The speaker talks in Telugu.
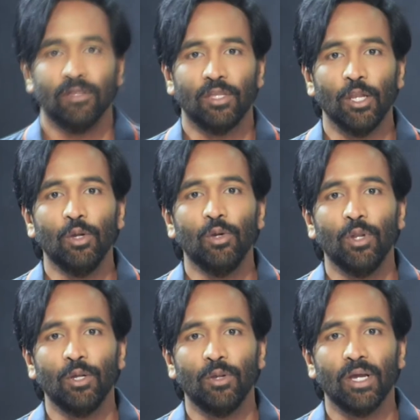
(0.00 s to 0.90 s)
తెలుగు
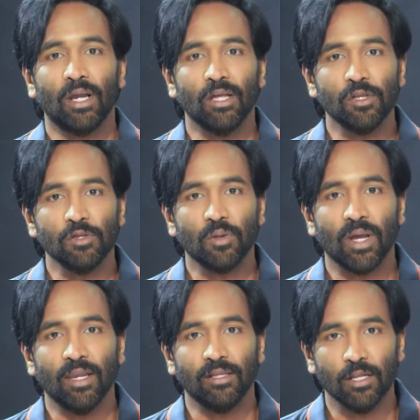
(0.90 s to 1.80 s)
నటుల
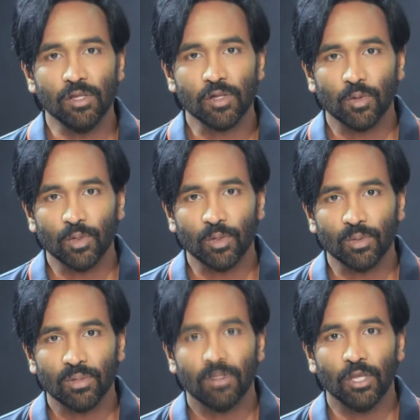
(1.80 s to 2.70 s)
కష్టసుఖాలు తెలుసుకుంటూ
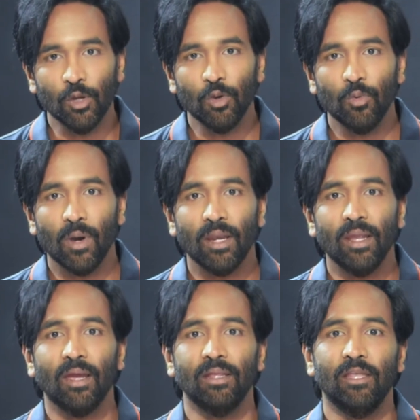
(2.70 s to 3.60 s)
తెలుగు వాళ్ళే
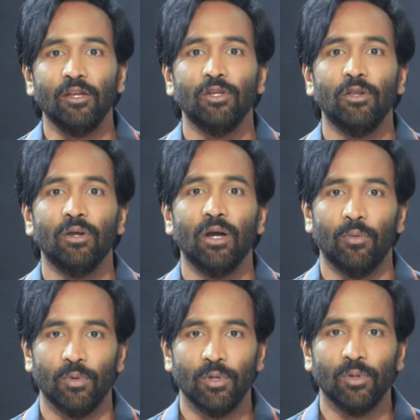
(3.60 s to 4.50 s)
అధ్యక్షులుగా
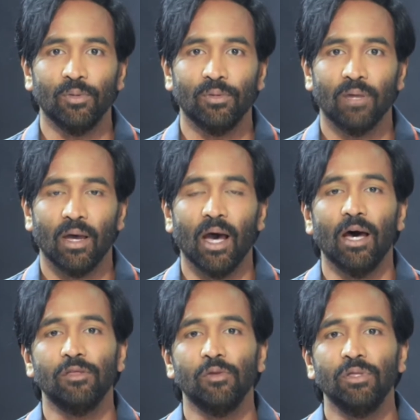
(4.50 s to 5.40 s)
ఉంటూ ఆ
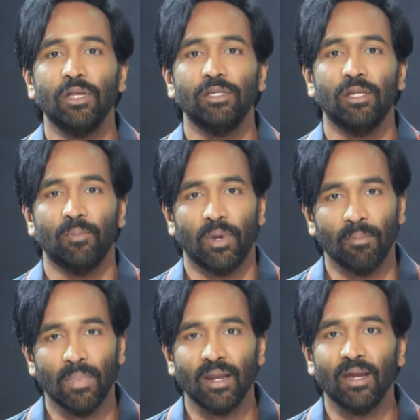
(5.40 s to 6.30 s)
అసోసియేషన్ని
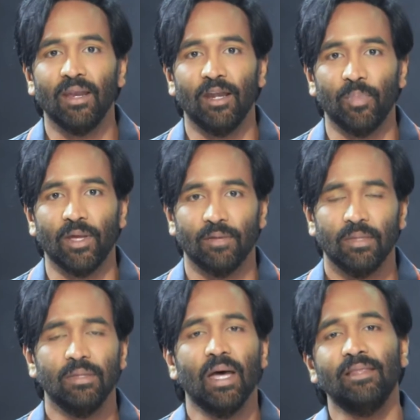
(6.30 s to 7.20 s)
బ్రహ్మాండంగా నడిపారు
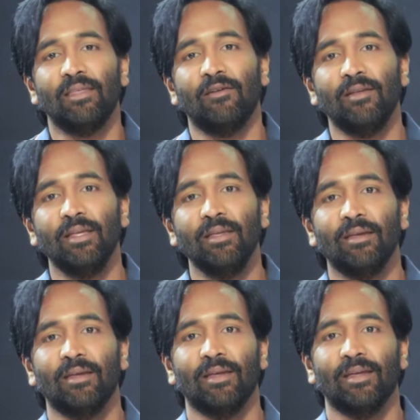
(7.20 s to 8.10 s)
దాని తర్వాత
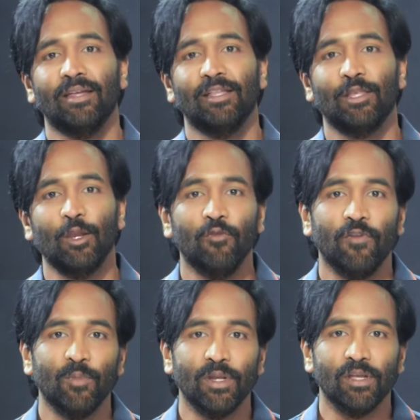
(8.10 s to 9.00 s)
తెలుగు
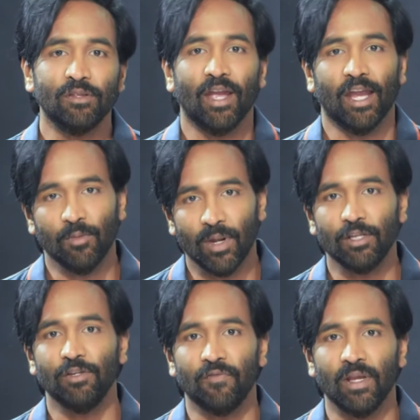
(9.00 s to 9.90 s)
ఫిల్మ్ ఇండస్ట్రీ
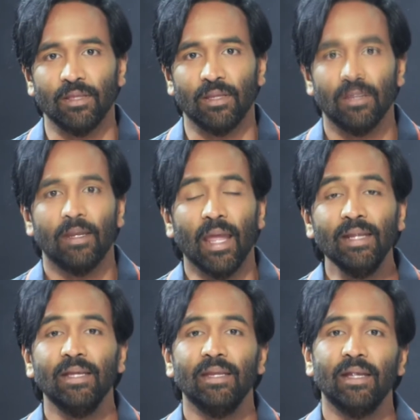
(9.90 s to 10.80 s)
హైదరాబాద్కి షిఫ్ట్ అయింది
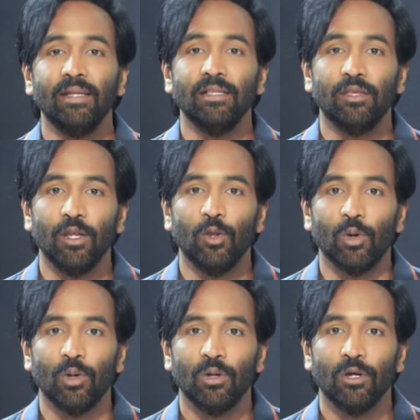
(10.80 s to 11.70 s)
నైన్టీన్ నైన్టీ త్రీలో
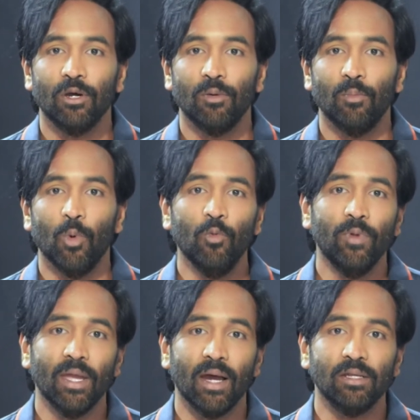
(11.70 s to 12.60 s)
మూవీ
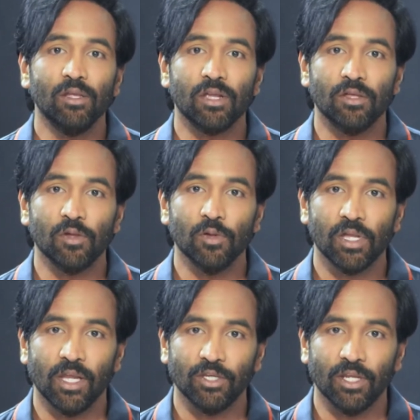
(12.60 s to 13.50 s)
ఆర్టిస్ట్
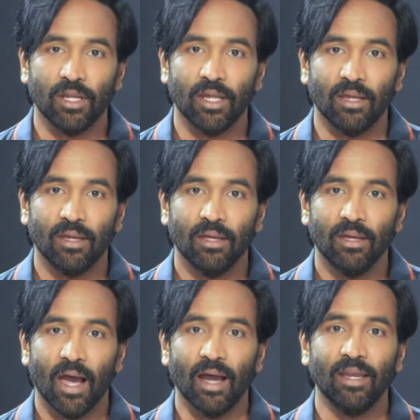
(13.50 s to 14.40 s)
అసోసియేషన్ని
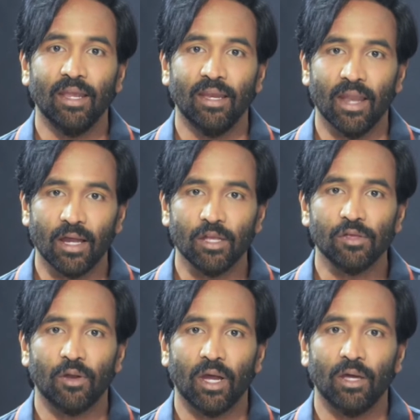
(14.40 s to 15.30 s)
అక్కినేని
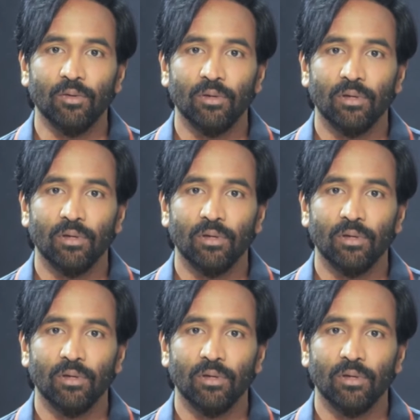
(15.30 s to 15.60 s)
నాగేశ్వరరావు గారు